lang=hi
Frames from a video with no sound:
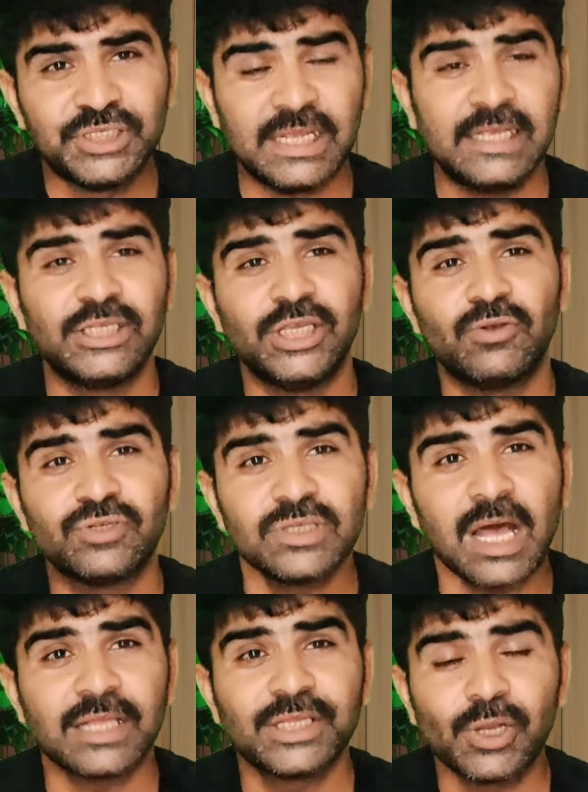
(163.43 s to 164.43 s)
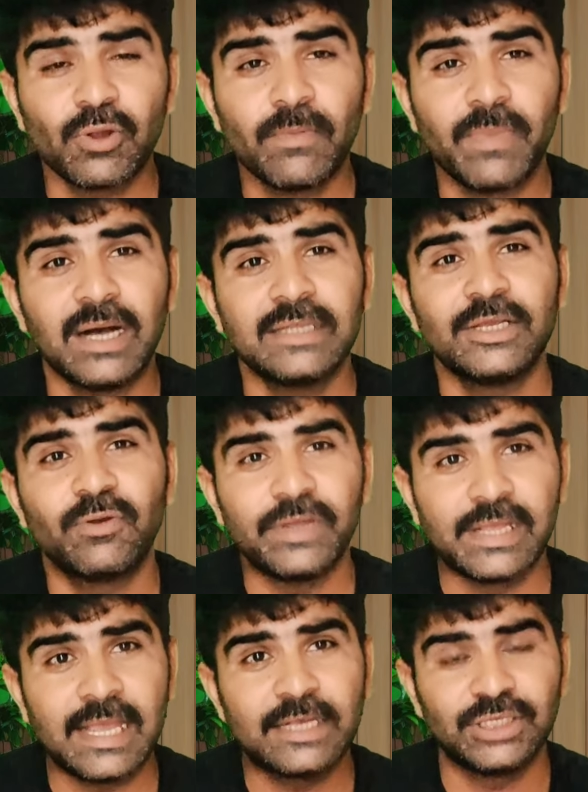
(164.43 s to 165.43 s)
छः जीरो सात जीरो के बाद ही
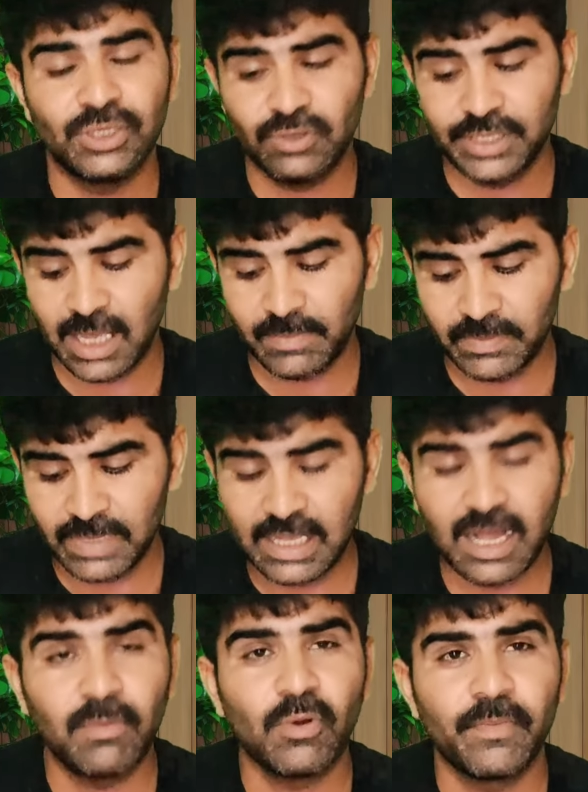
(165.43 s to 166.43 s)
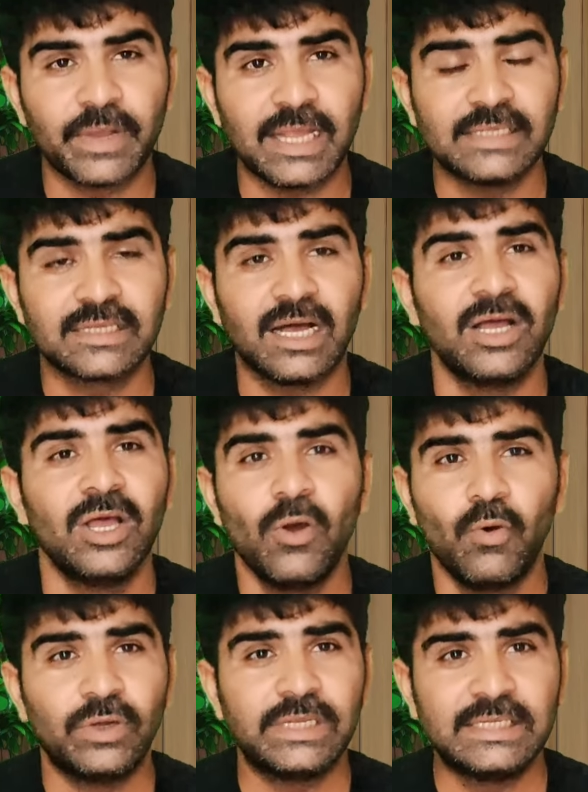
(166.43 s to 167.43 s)
कोई एक जीरो यहाँ पे मिलेगा आपको फिर इसका
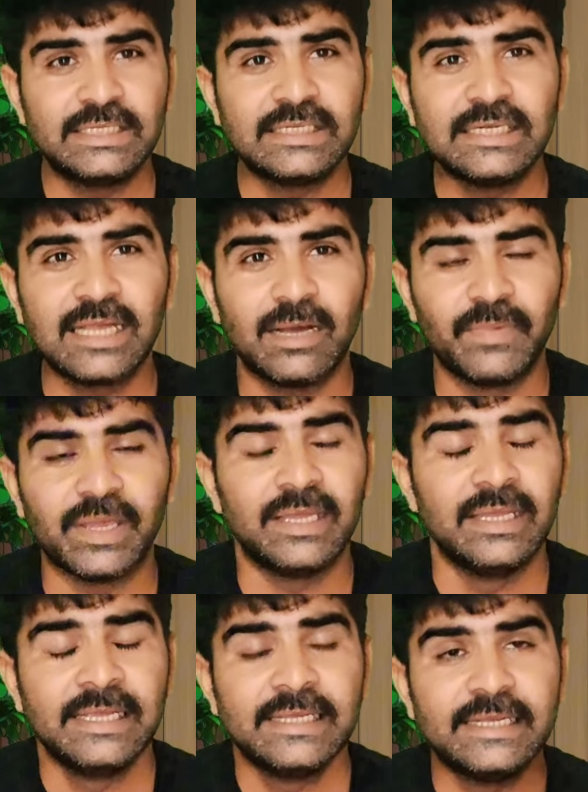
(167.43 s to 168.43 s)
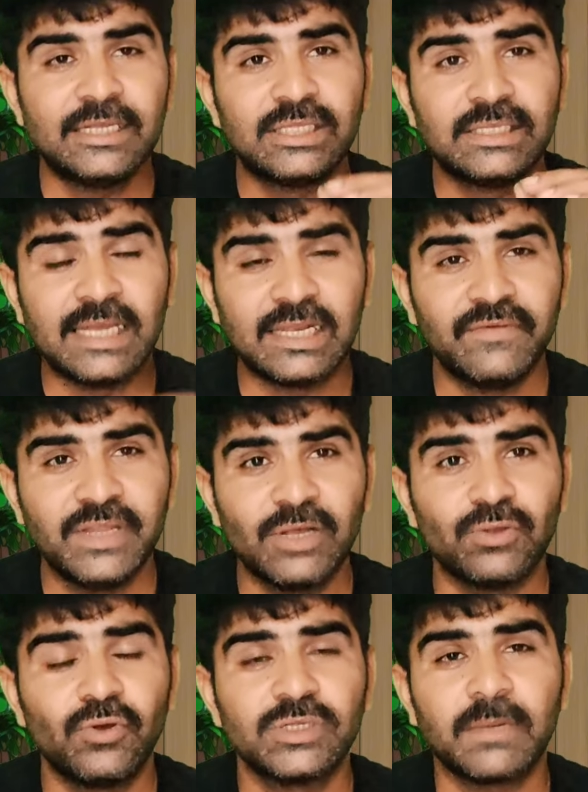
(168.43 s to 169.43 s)
और ये लिस्टेड कब है ये जनवरी
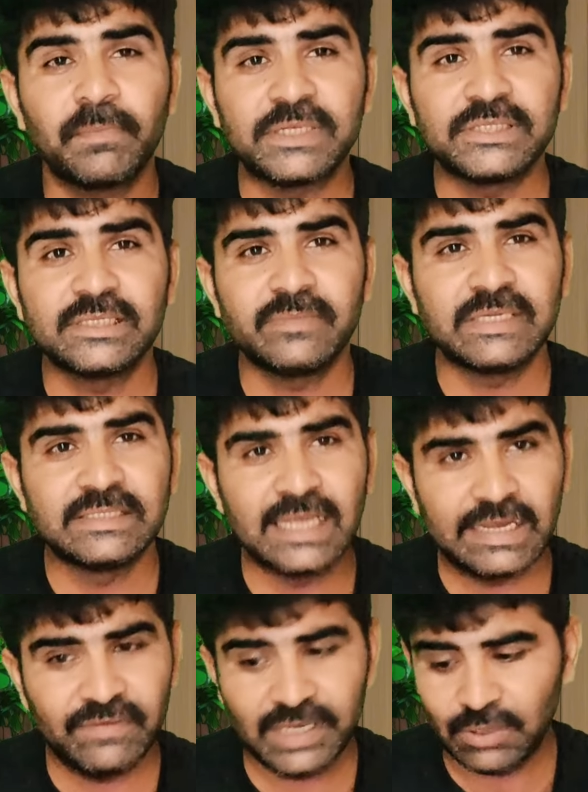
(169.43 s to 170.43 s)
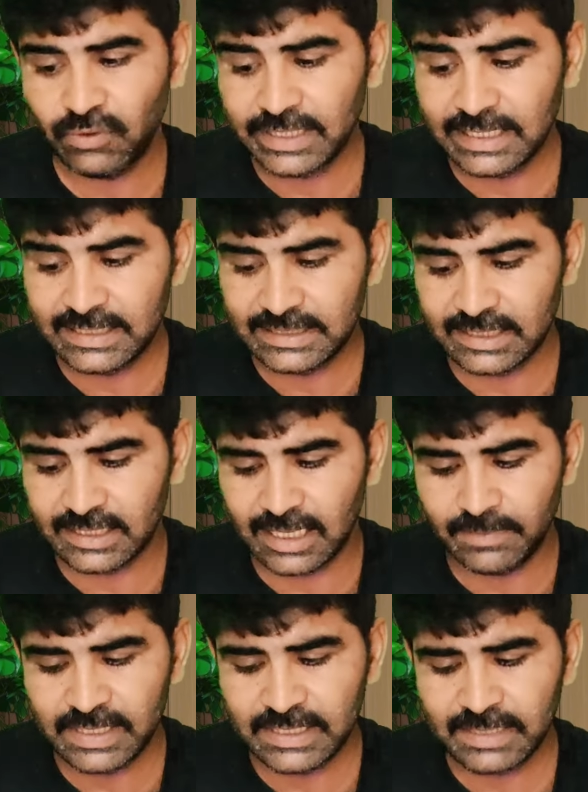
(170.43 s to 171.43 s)
को 2025 में जनवरी को ये लिस्टेड
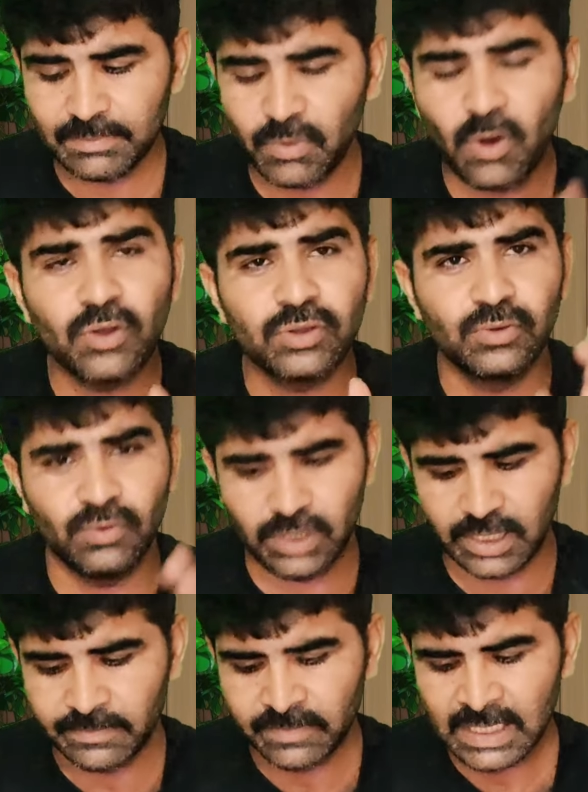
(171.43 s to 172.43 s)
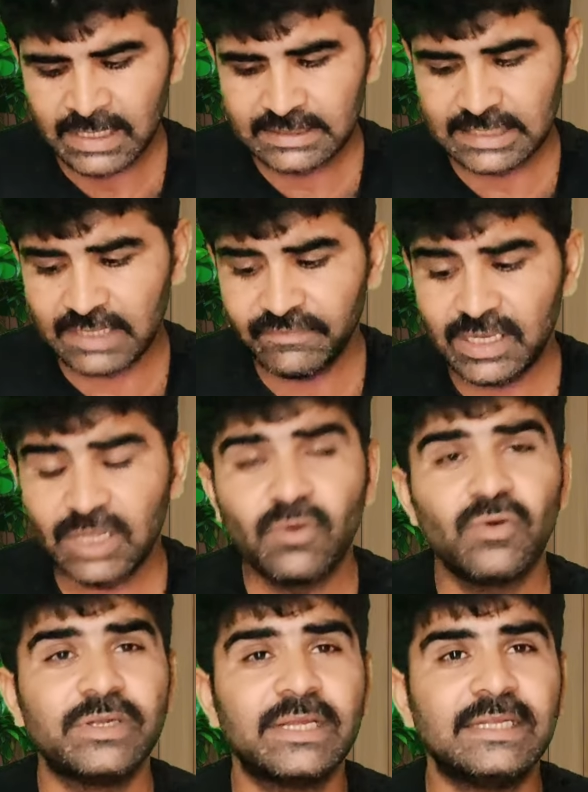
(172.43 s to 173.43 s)
है अभी ये बहुत दूर है जनवरी
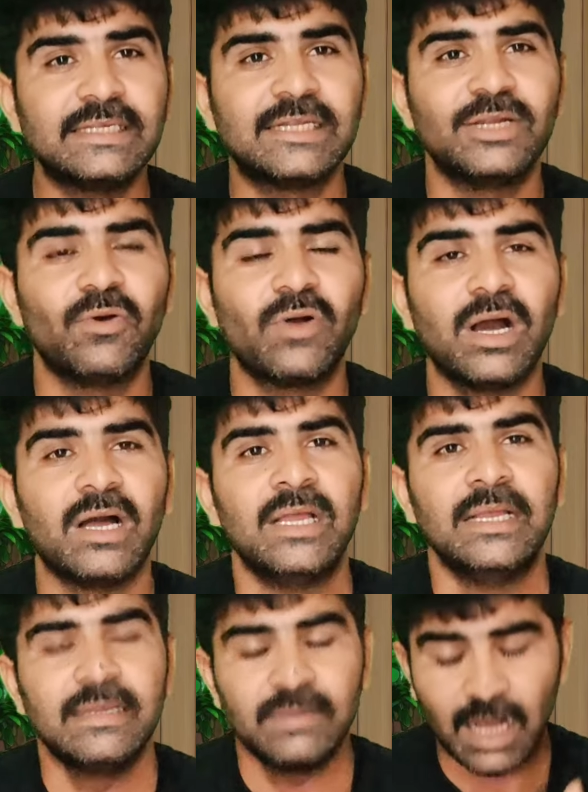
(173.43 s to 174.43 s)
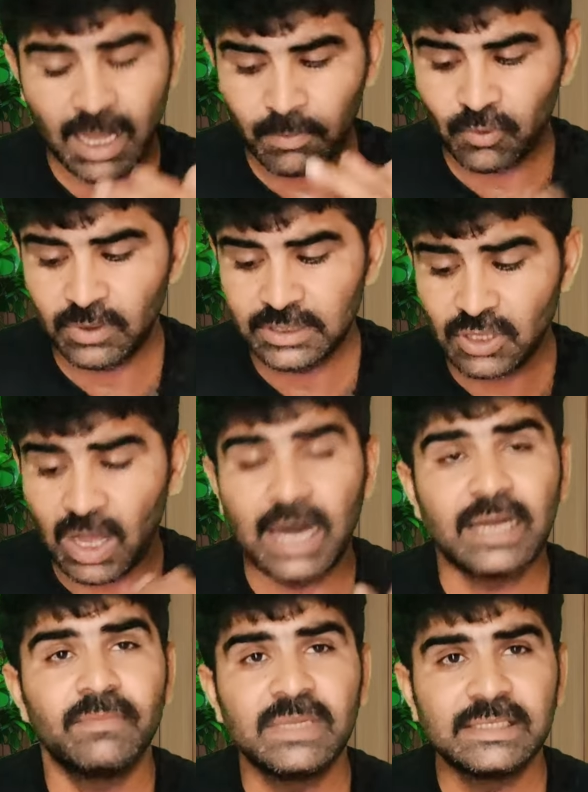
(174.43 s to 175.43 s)
को ये लिस्टेड होगा आपको जो
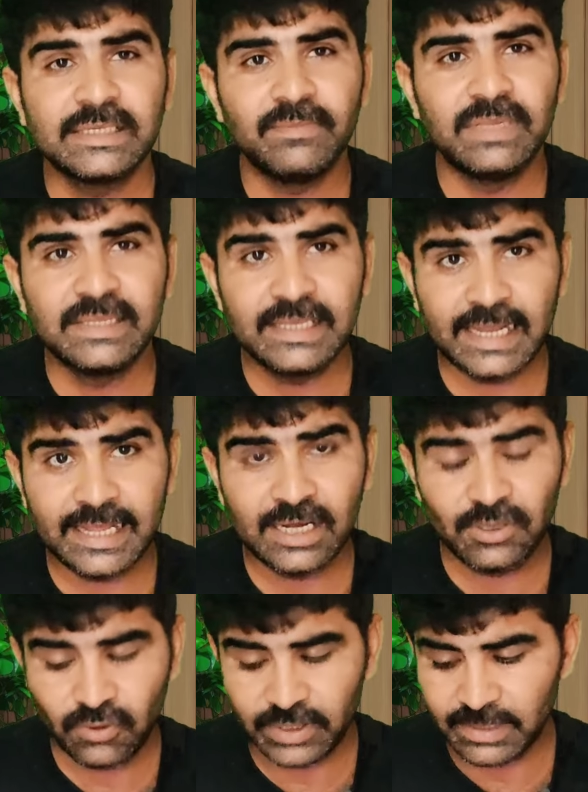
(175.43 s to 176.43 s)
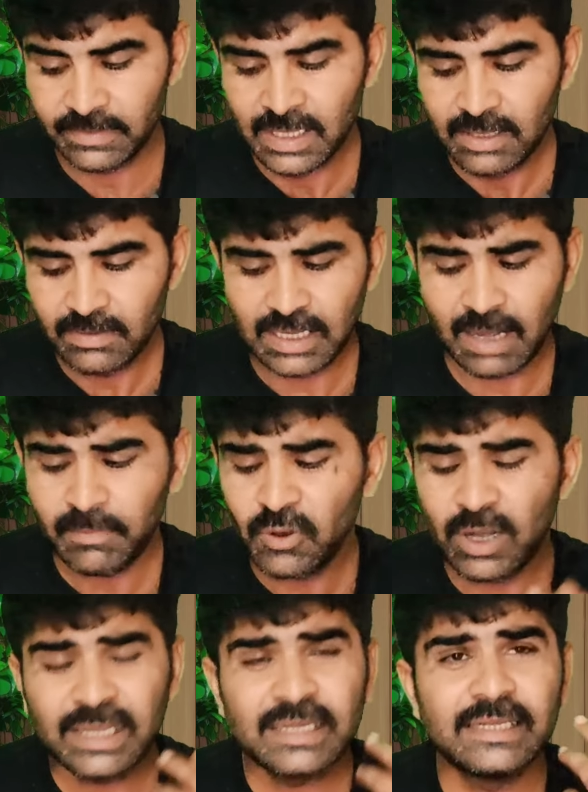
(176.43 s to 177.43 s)
हर मंथ ये मिलते रहेगा डोगी
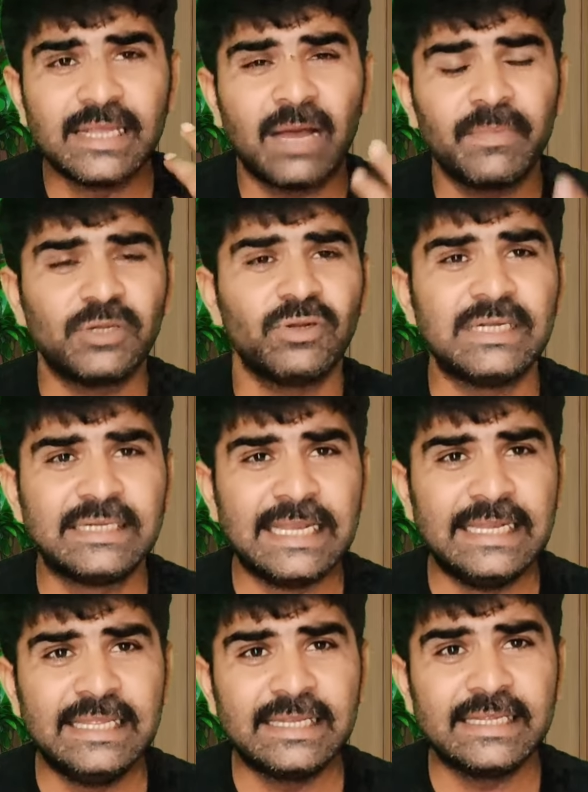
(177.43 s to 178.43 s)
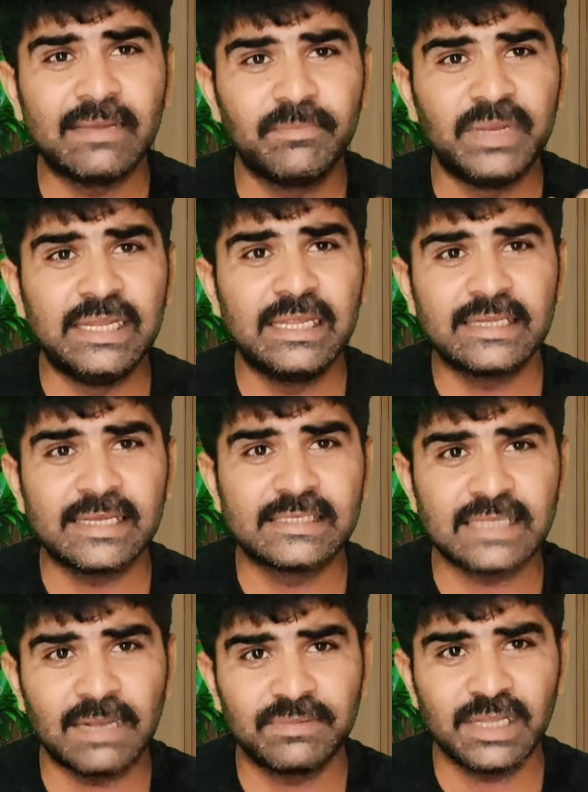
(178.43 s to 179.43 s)
आपको अगर यहाँ पे जो ना ट्रिलियन या बिलियन के
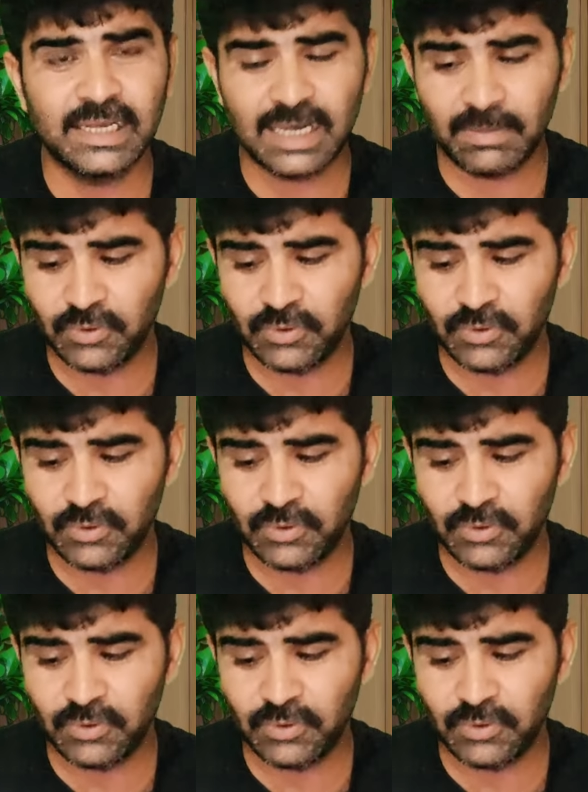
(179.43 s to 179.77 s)
हिसाब से अगर